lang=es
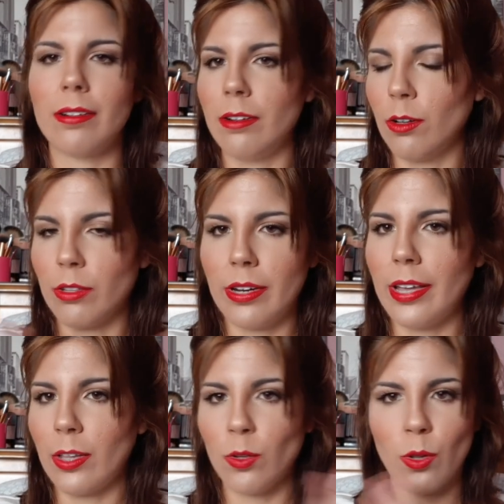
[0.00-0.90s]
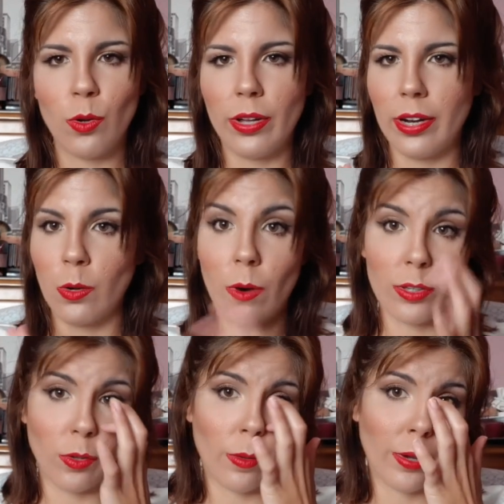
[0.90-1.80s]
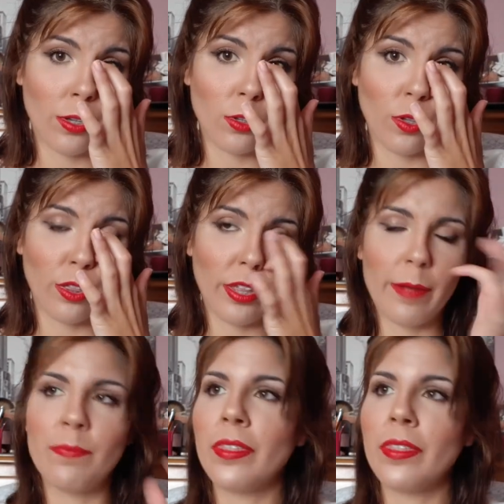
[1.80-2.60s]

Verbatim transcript: lo tenía todo en el cuarto de baño. Entonces,